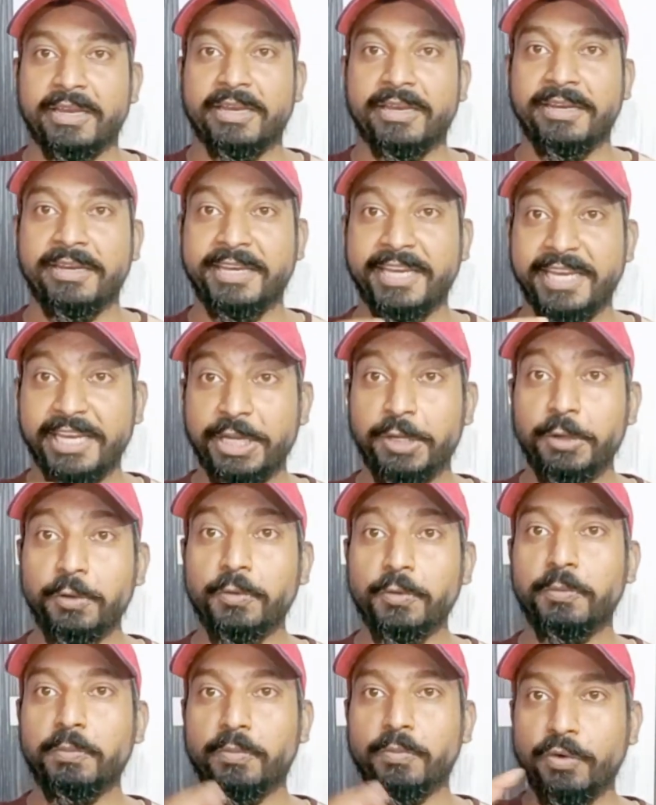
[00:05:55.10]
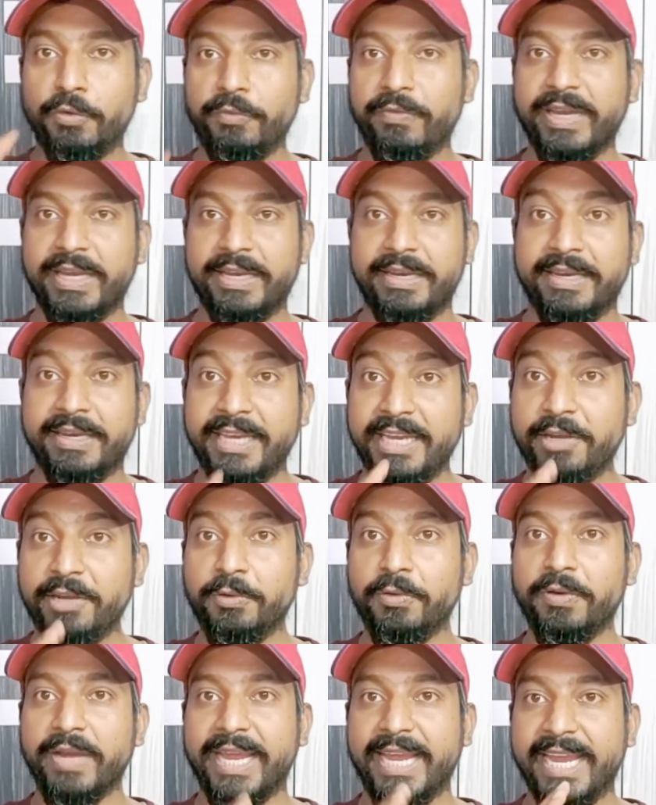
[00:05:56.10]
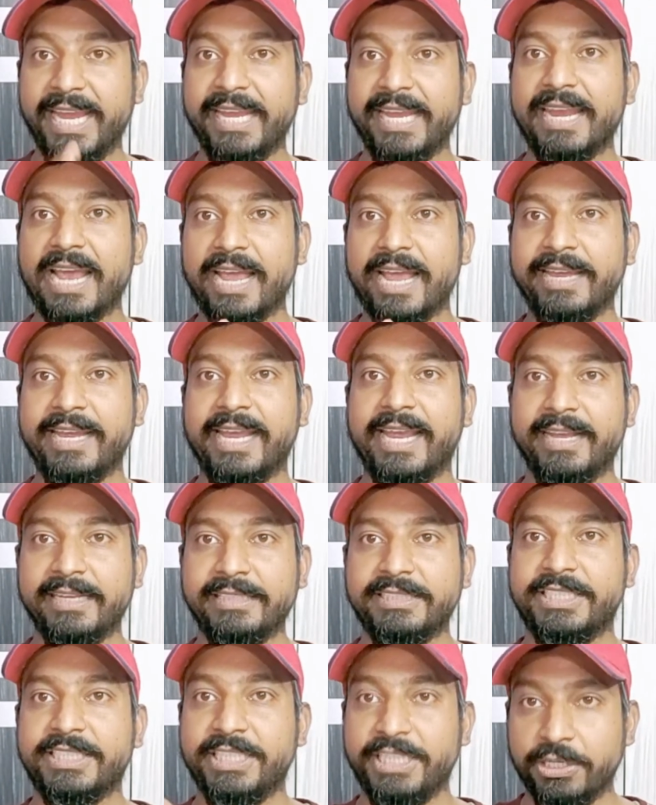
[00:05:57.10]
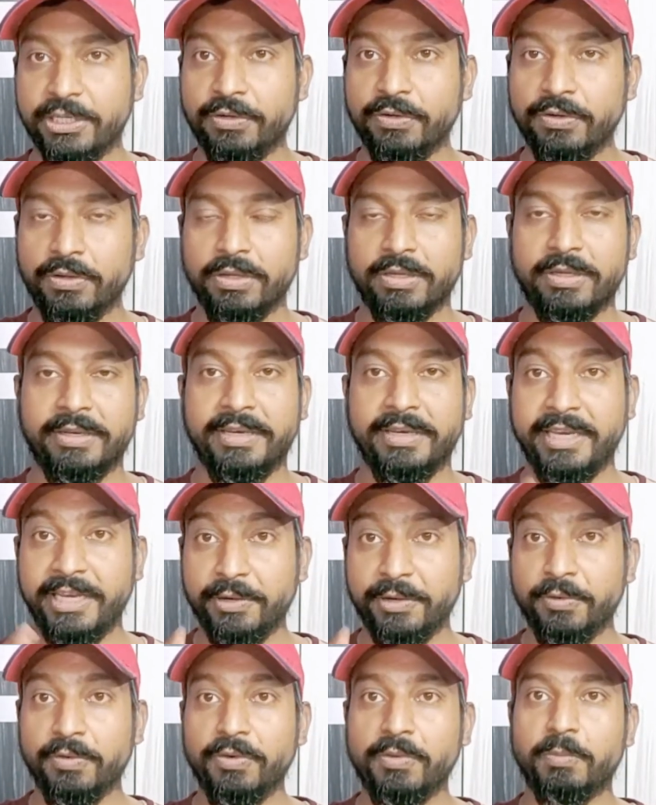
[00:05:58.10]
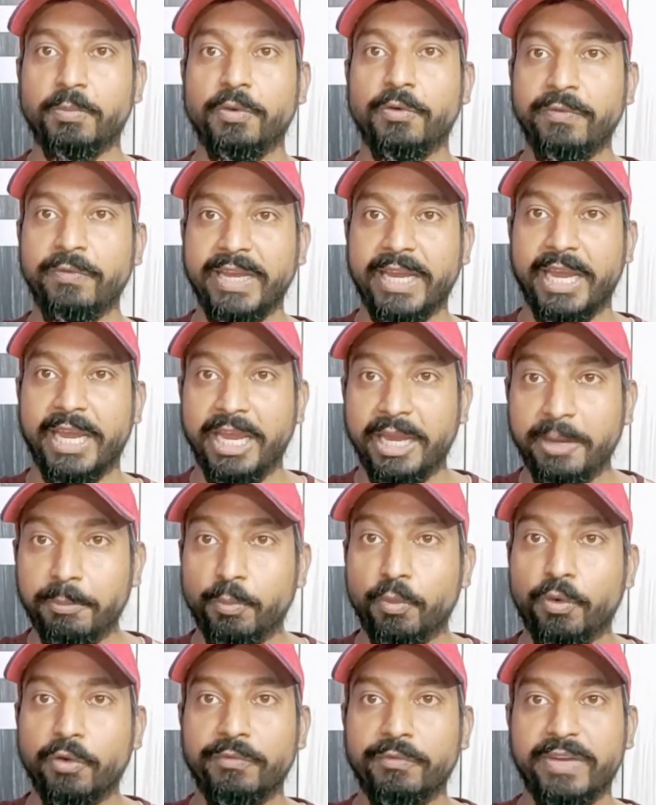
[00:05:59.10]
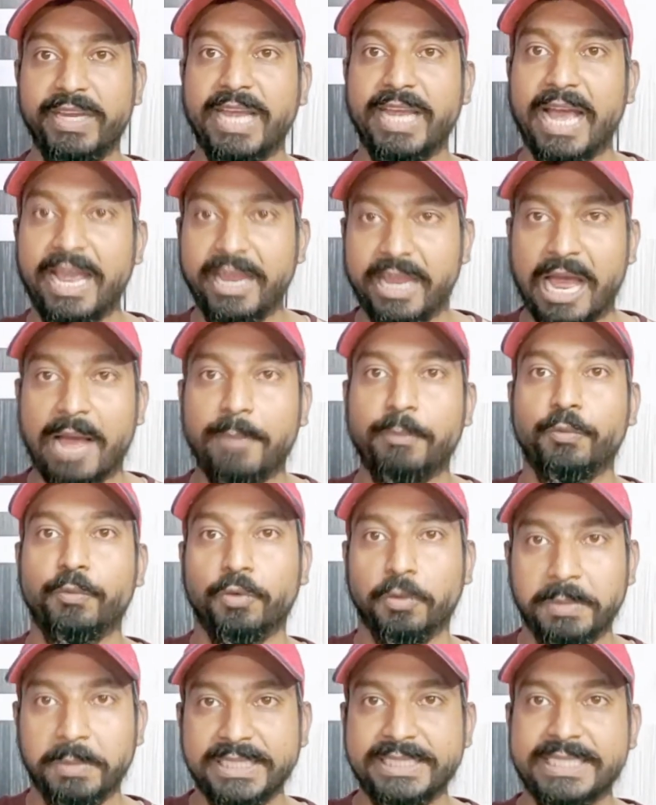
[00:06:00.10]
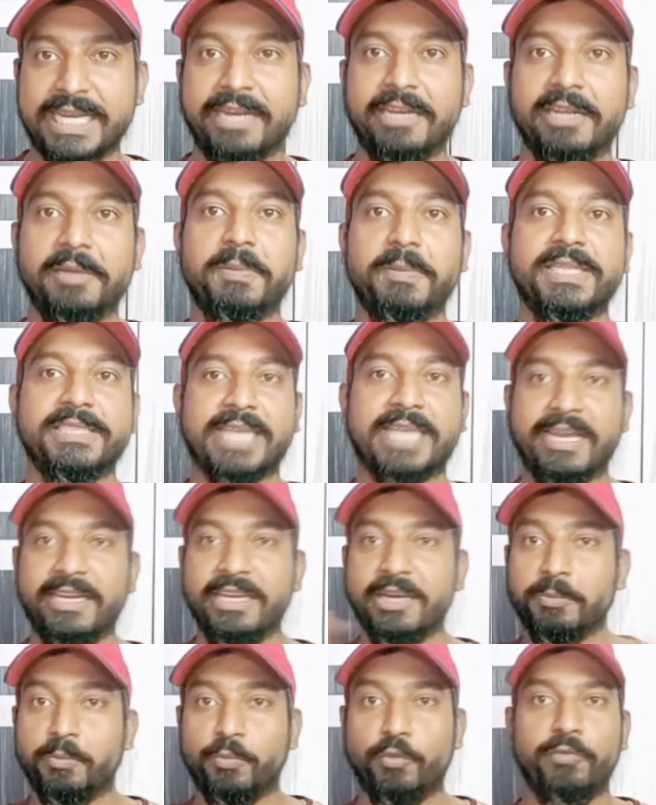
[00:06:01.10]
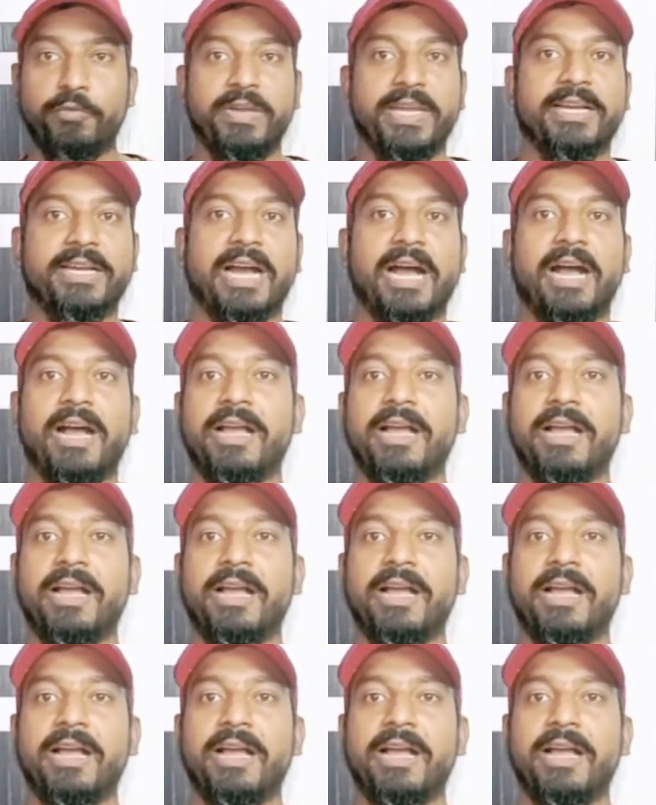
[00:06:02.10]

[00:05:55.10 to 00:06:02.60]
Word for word: नीहू मूवी नीहू एन आई एच यू नीहू मूवी एम ओ बी आई आप वो भी चैनल पे जाइए मूवी का